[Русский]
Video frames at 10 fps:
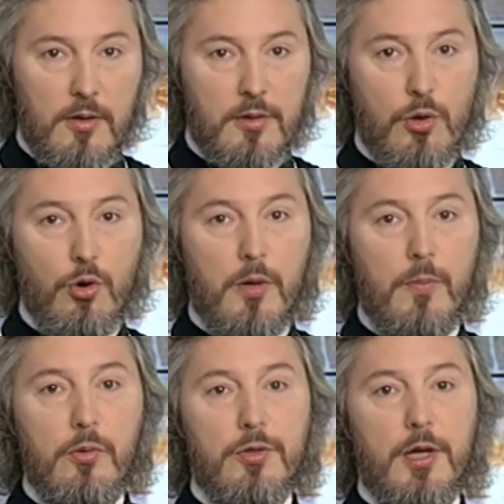Скоро
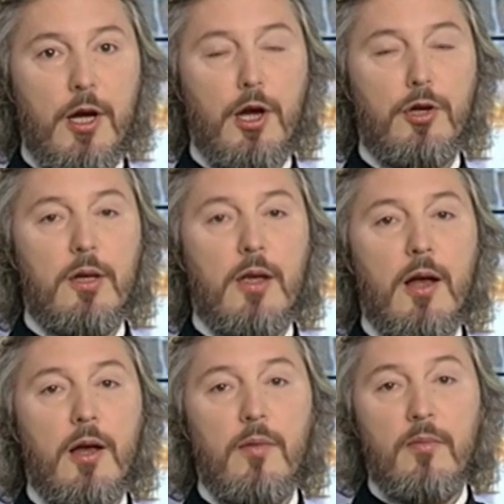по устроению
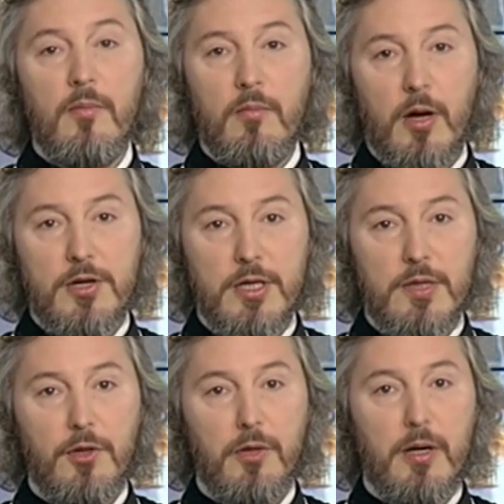келей
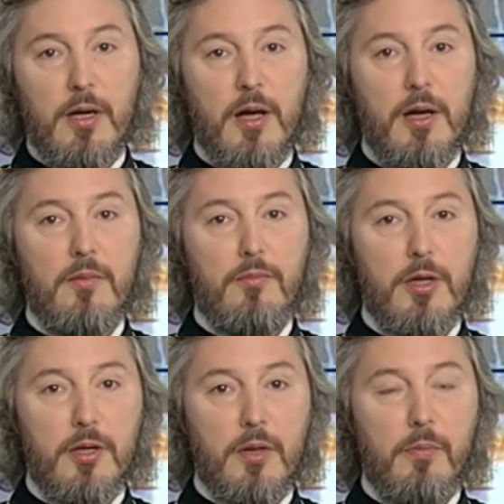Божественный Макарий
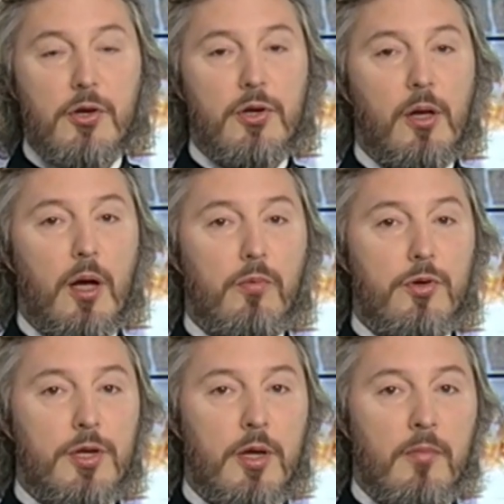мирно почил
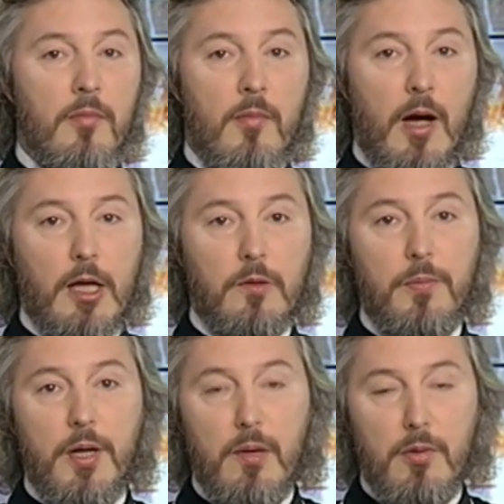обузе от
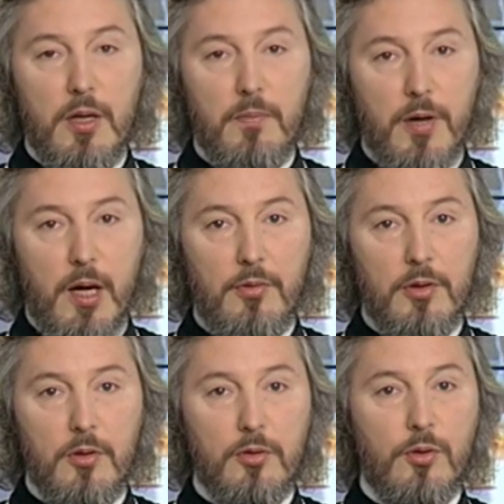бремени
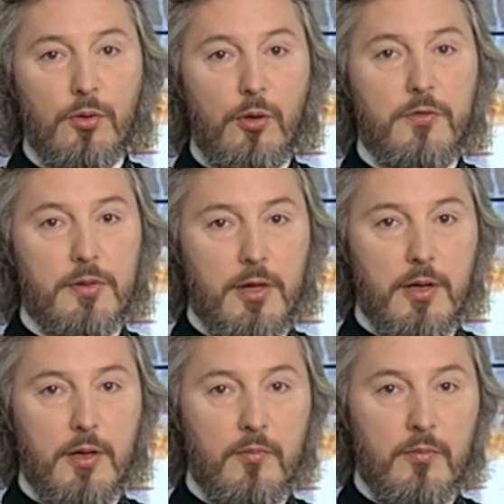праведных трудов
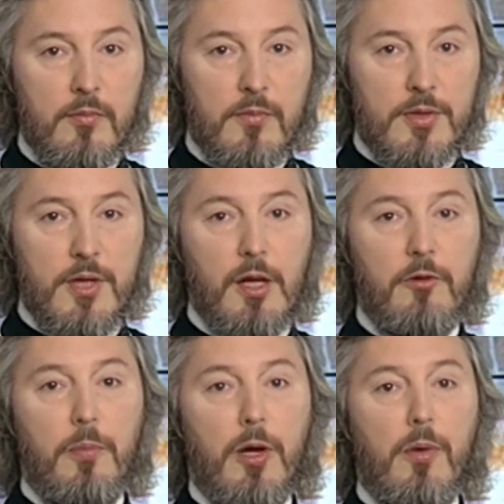своих,
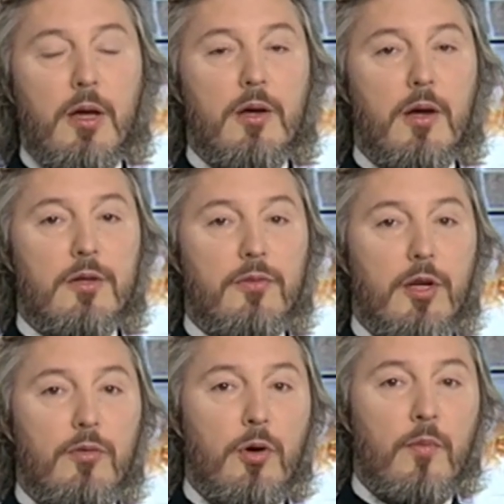сделав племянника
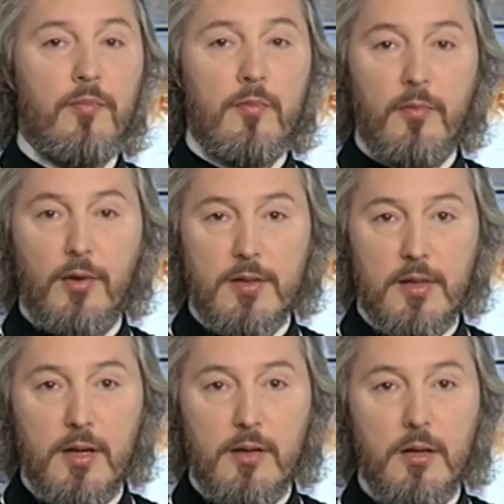своего –
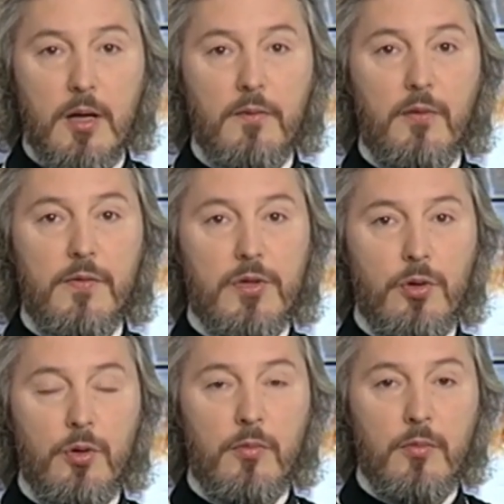наследником во
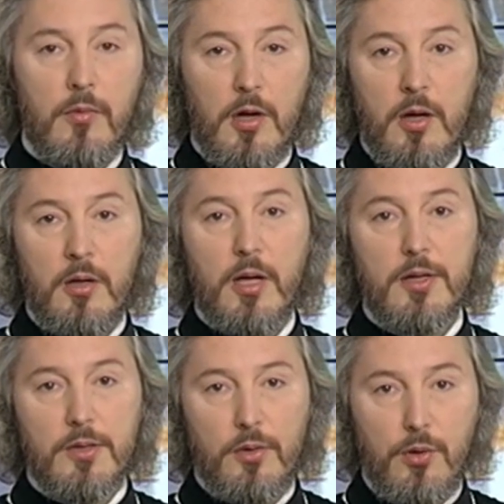всем и
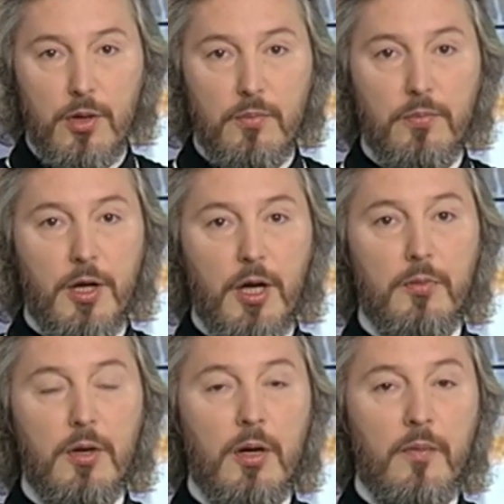достойным
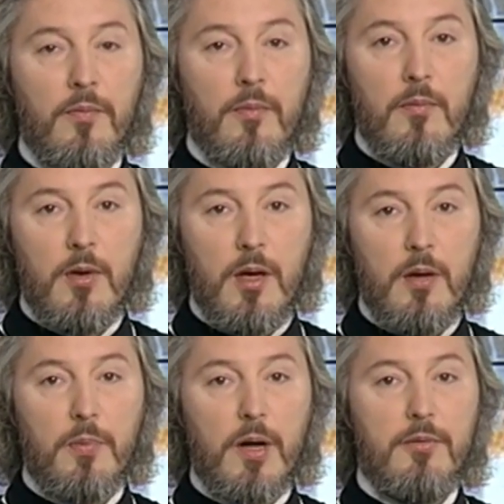преемником
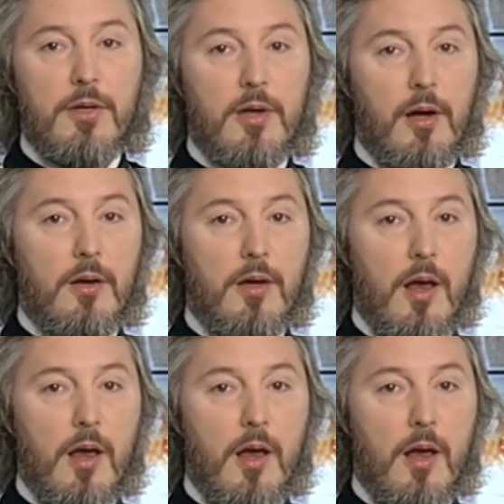и правителей